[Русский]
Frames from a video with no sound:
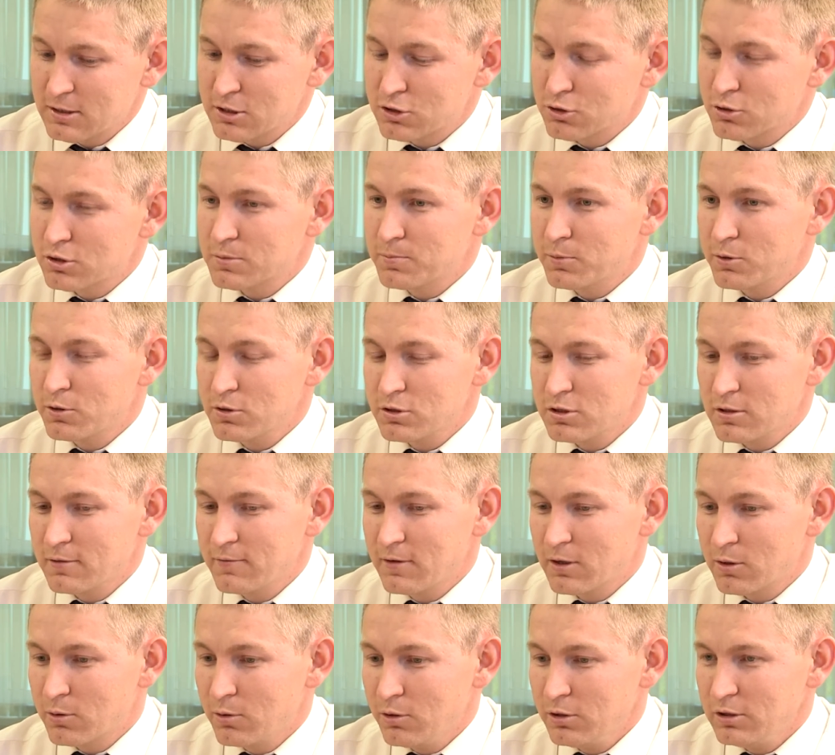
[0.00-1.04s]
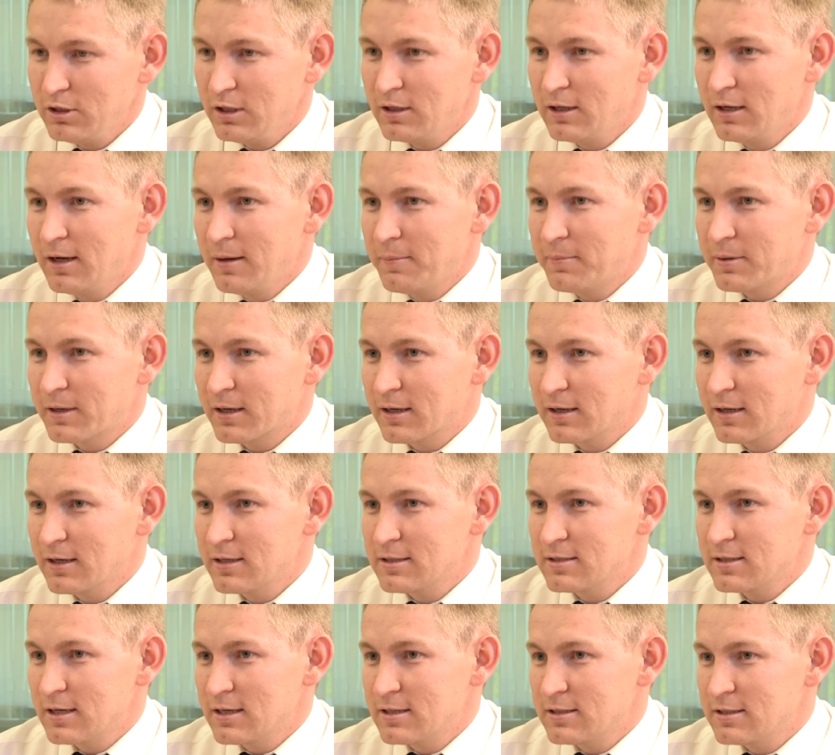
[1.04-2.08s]
что с прошлого года
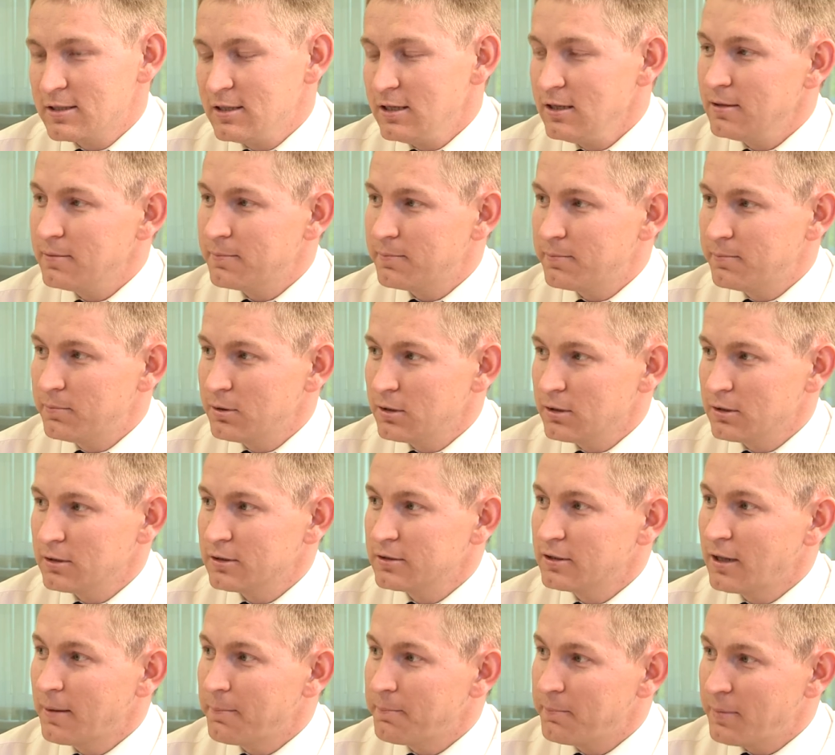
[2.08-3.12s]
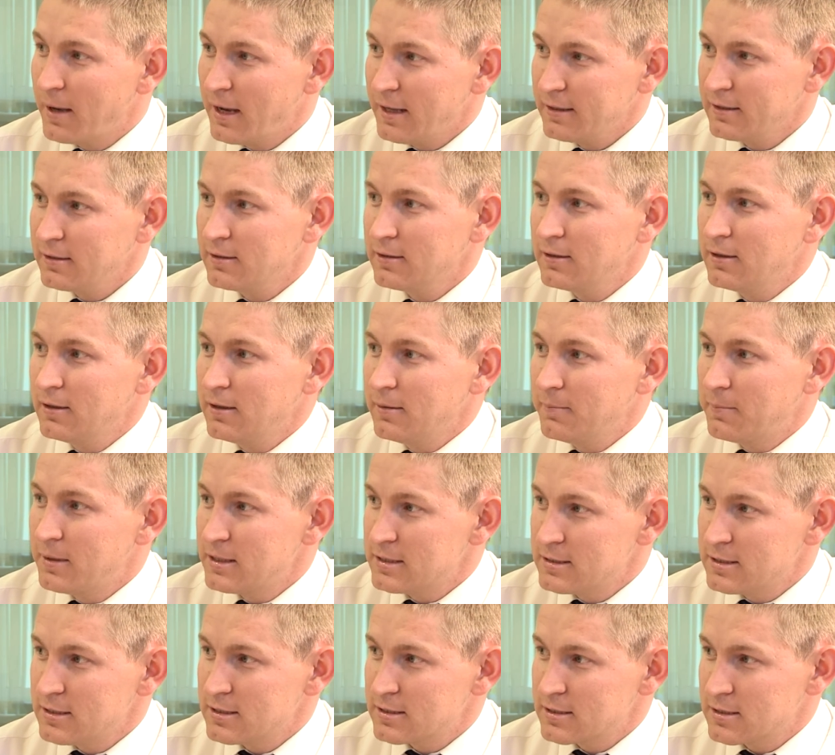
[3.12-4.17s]
прогресс России был на 5
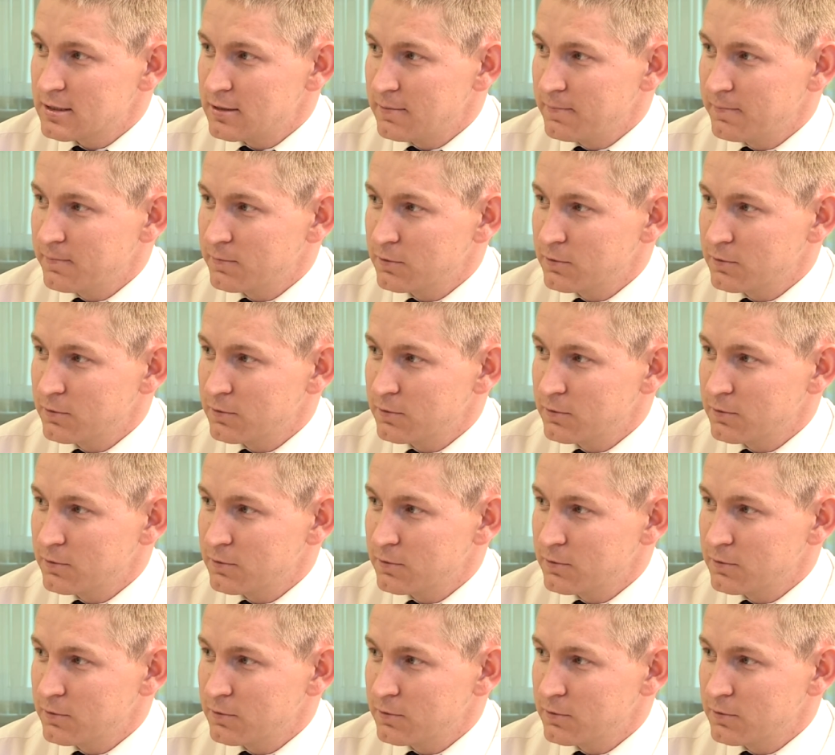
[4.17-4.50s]
позиций.